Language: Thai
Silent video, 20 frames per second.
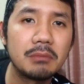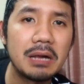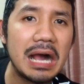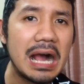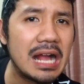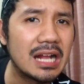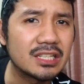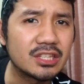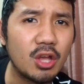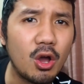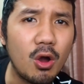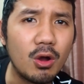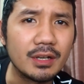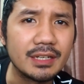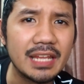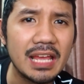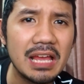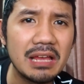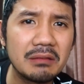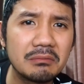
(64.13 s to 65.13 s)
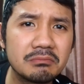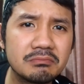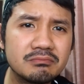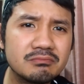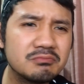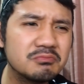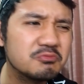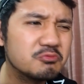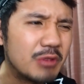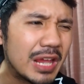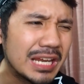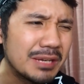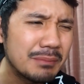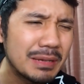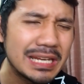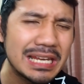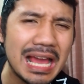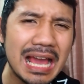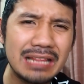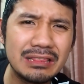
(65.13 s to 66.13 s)
ภาคต่อเนี้ยเว้นไป
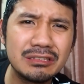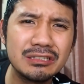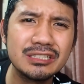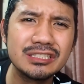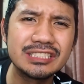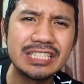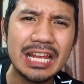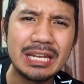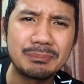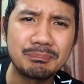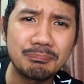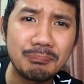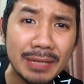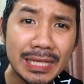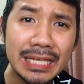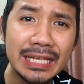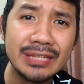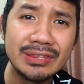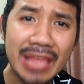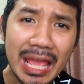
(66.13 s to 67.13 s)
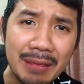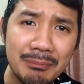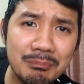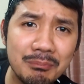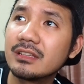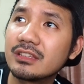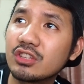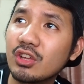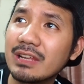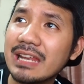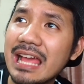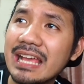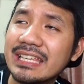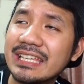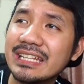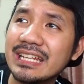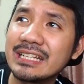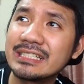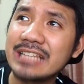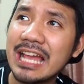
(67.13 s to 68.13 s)
นานถึง 7 ปีเต็ม ตอนแรก
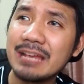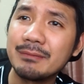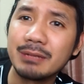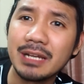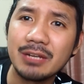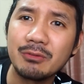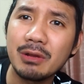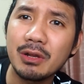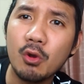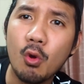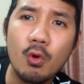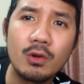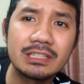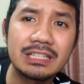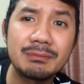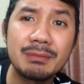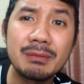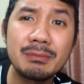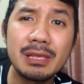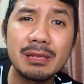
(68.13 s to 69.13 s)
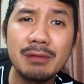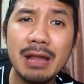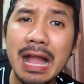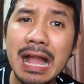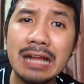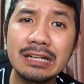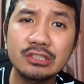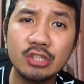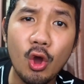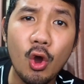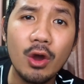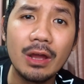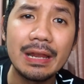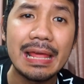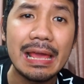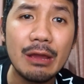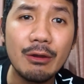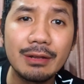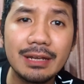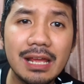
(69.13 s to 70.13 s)
คิดในใจเหมือนกันว่าคงจะไม่มีภาคต่อ
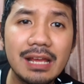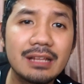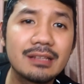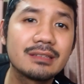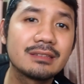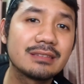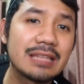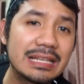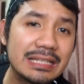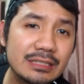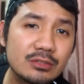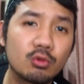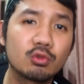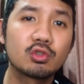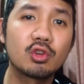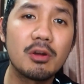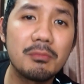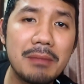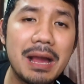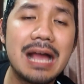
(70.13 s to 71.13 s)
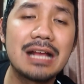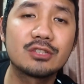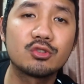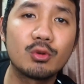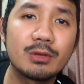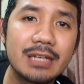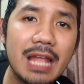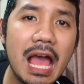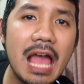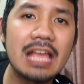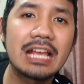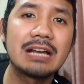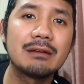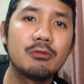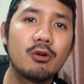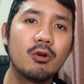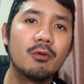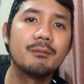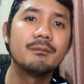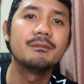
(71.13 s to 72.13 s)
แล้วนะในที่สุดก็มาจนได้ครับ
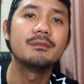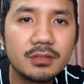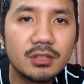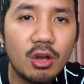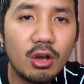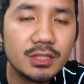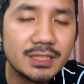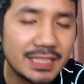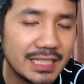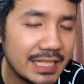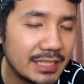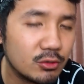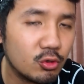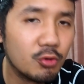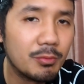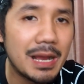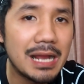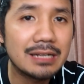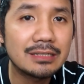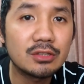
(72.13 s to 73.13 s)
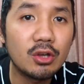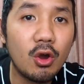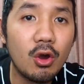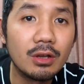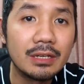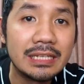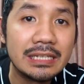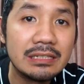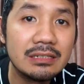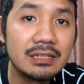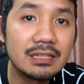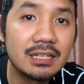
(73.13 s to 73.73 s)
ผม รอที่จะดูภาคต่อนี้เหลือ